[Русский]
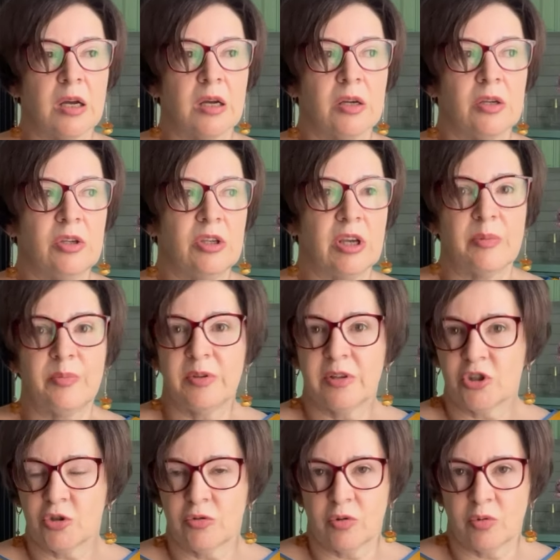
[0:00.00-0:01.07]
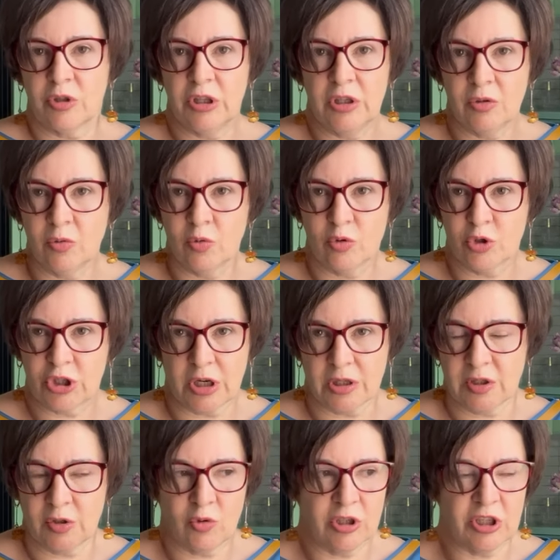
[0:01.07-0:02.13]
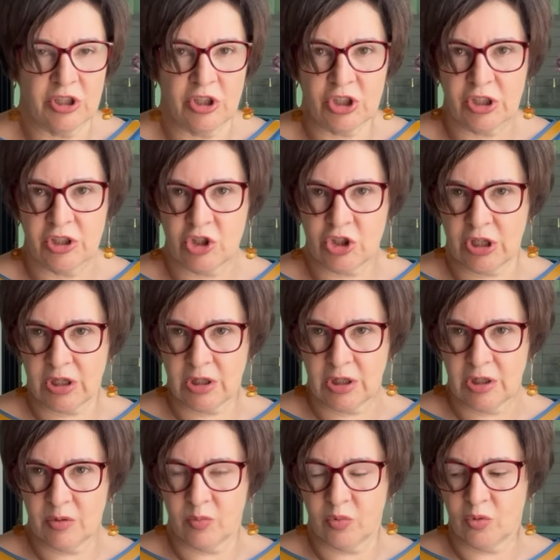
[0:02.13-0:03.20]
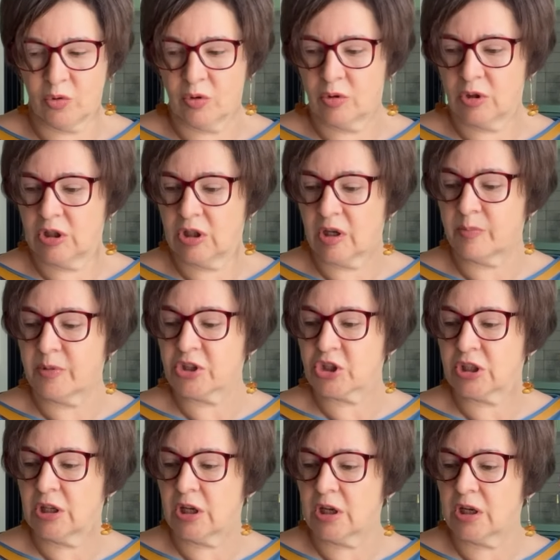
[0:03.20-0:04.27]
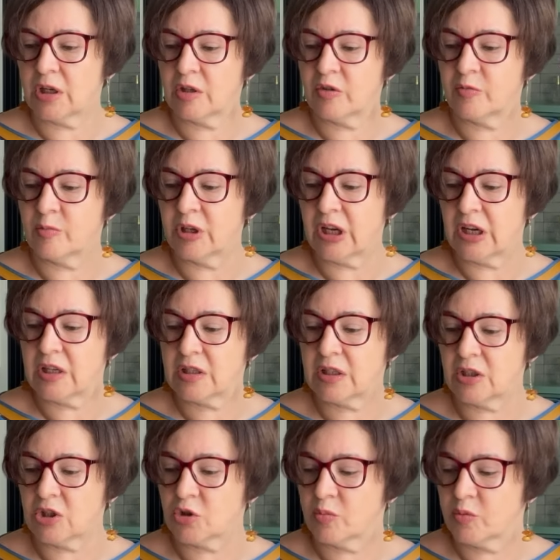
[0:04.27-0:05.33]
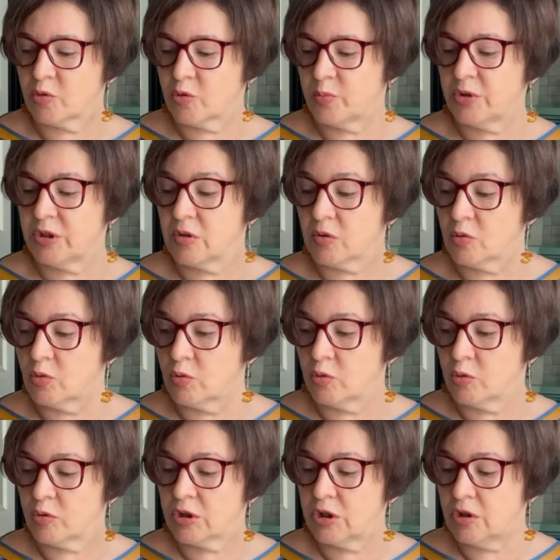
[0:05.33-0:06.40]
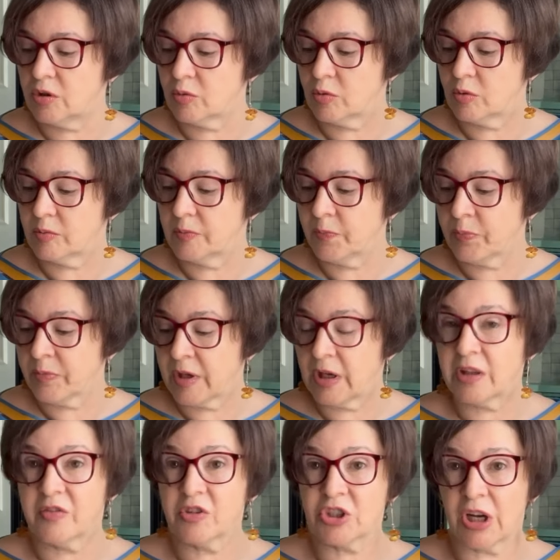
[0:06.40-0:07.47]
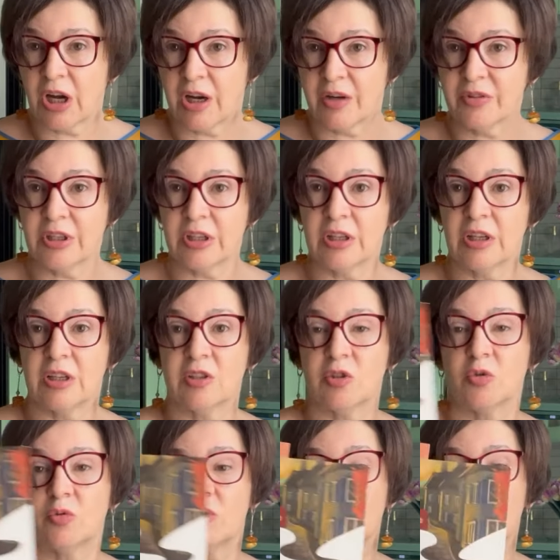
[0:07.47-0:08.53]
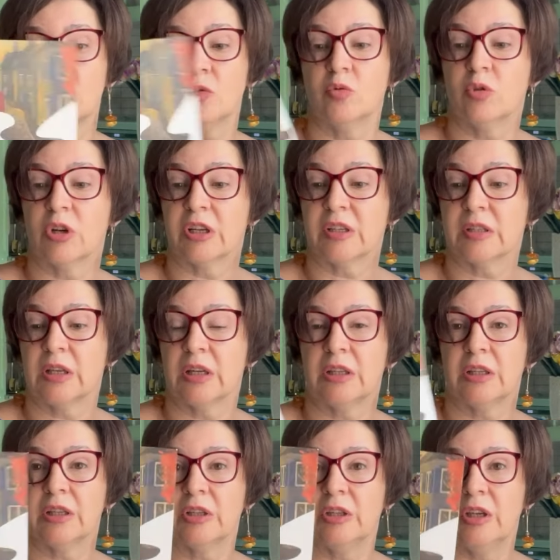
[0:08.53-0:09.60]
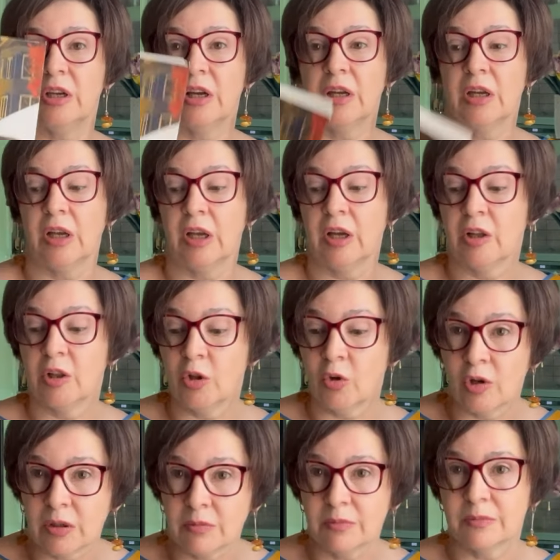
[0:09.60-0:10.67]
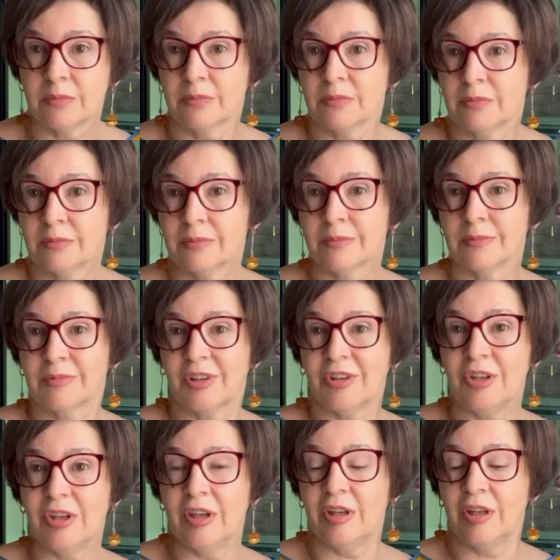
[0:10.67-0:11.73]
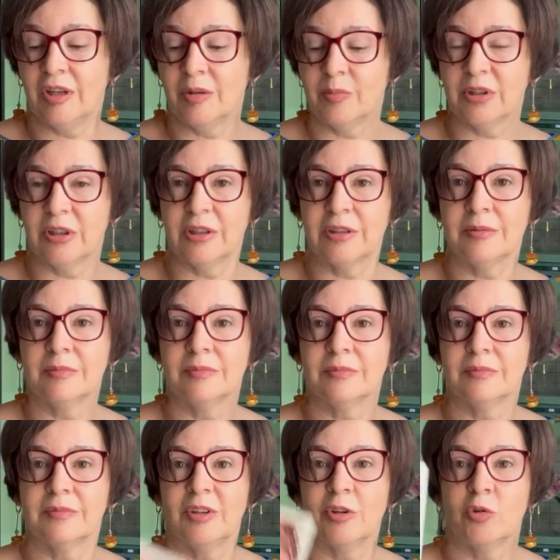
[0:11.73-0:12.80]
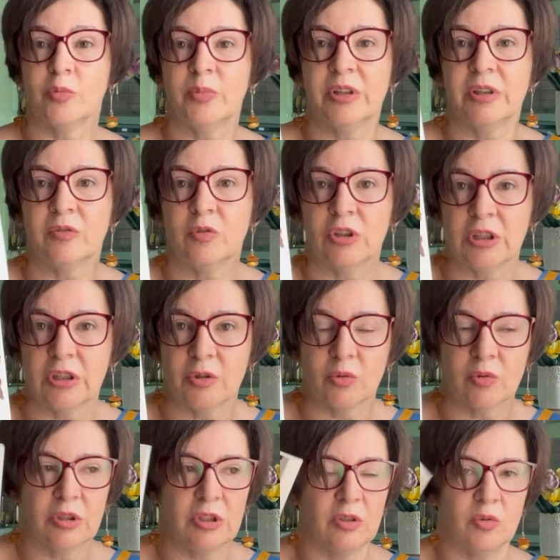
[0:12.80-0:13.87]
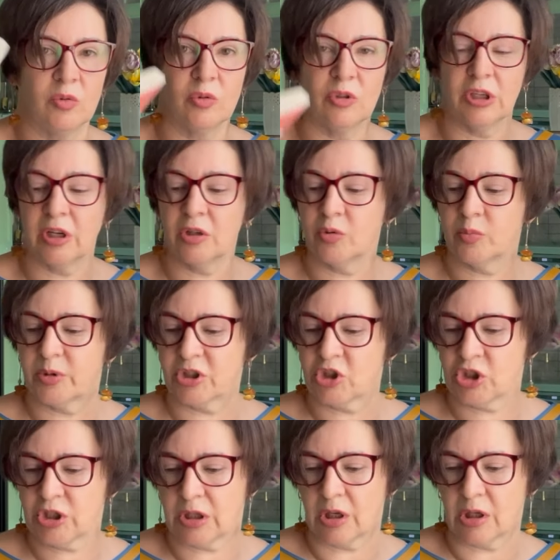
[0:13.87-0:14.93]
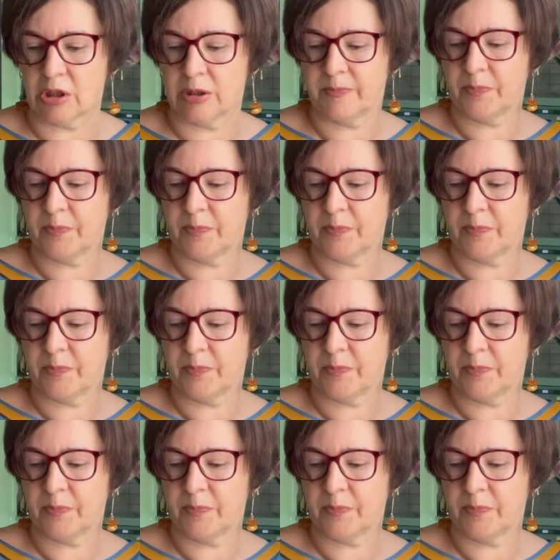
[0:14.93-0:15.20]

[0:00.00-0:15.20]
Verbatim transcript: Я поняла, что эту книгу ужасную я, конечно, читать не буду. И я пошла в магазин, чтобы купить другую книгу этого же автора, Кадзуи Сигура «Остаток дня». Но книги не было, и купила вот эту книгу. Я ее прочитала.